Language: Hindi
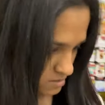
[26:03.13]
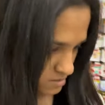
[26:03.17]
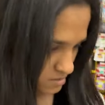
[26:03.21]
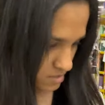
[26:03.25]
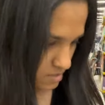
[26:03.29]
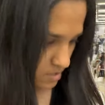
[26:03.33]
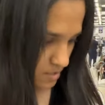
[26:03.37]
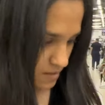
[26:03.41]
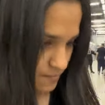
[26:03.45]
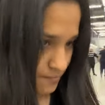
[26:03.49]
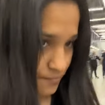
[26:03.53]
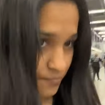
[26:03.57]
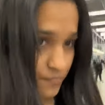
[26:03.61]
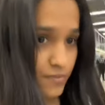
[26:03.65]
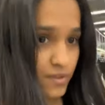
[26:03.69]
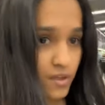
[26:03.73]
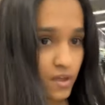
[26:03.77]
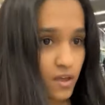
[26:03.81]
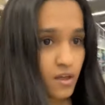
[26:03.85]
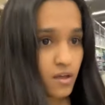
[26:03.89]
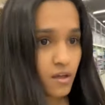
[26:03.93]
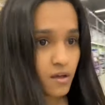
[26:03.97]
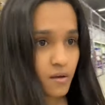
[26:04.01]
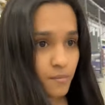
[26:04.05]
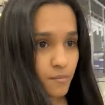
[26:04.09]
ठीक है
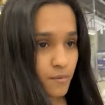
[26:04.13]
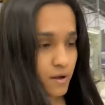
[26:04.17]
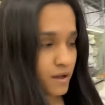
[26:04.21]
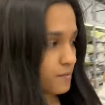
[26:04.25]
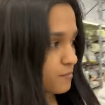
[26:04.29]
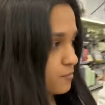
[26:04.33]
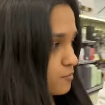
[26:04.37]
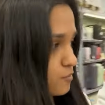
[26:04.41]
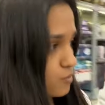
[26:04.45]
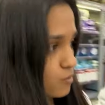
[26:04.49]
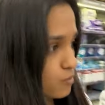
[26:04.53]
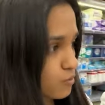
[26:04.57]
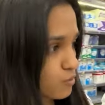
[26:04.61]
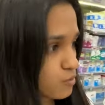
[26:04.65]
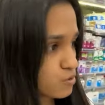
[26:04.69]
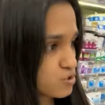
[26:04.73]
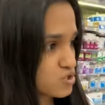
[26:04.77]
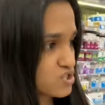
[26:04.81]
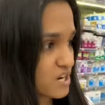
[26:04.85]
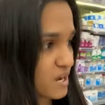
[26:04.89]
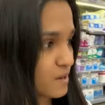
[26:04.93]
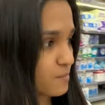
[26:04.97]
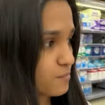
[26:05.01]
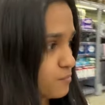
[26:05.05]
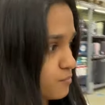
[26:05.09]
मैं आपको
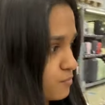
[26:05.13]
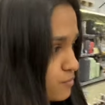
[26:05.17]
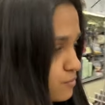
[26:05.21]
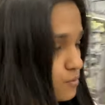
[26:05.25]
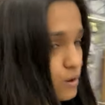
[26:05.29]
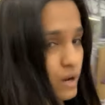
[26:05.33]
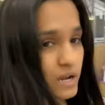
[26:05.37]
शैम्पू